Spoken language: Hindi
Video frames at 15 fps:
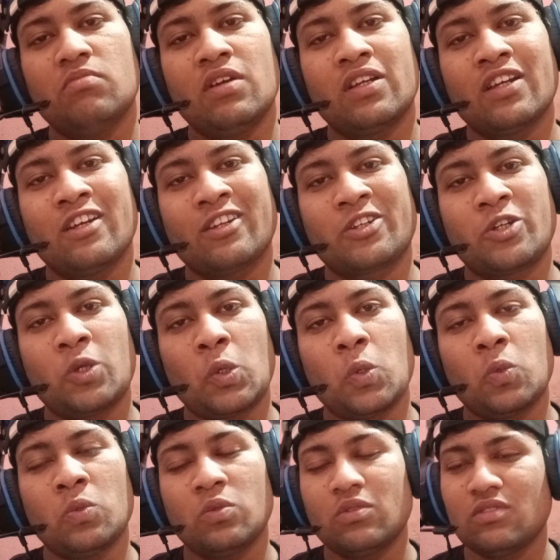मगर
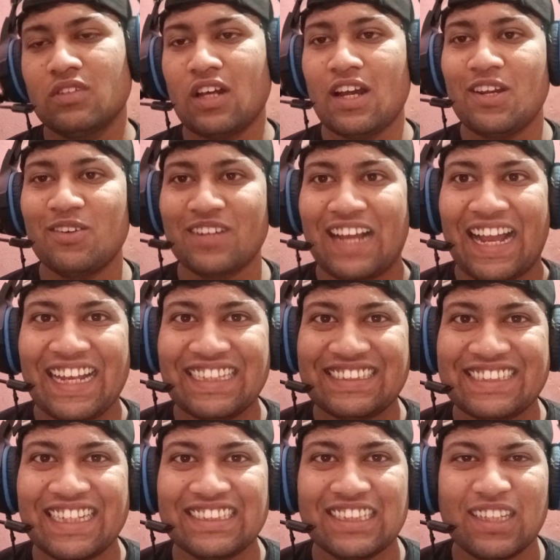क्यों हेलो गाइस
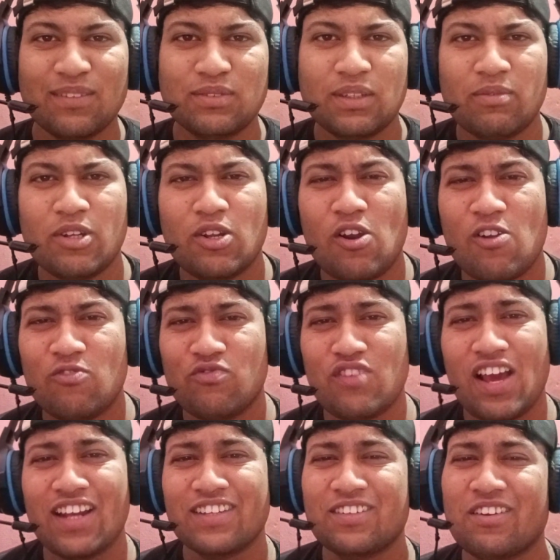कैसे आप सभी लोग
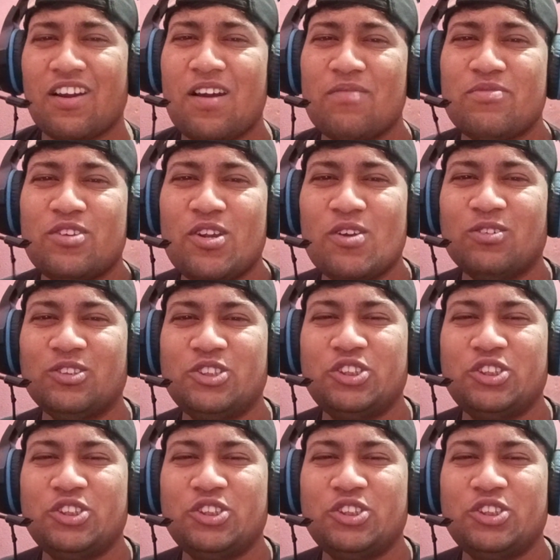वेलकम न्यू